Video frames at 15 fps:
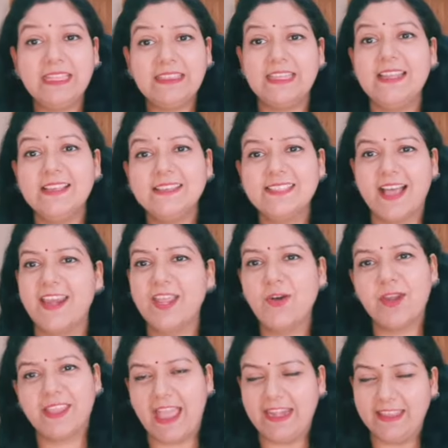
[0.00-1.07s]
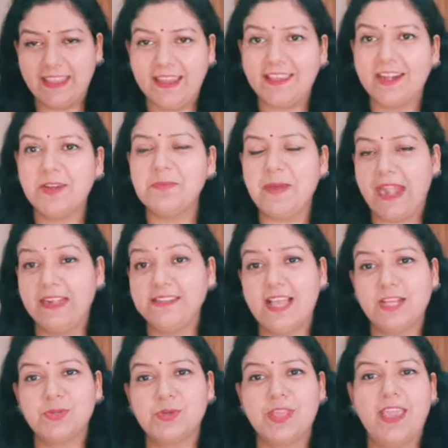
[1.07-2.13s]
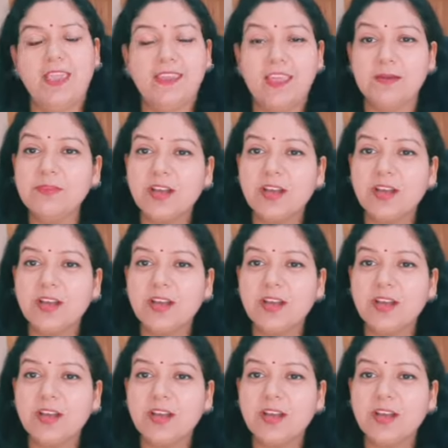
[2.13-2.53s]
इतने सारे ऑर्गेनिक हेयर कलर ब्रांड्स आ चुके हैं कि हम